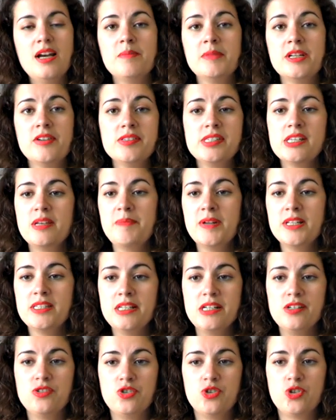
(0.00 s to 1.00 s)
Проведя пять
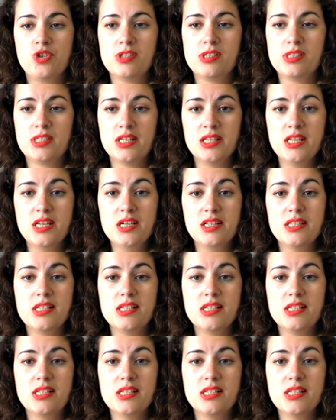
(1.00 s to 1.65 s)
лет в чужой стране,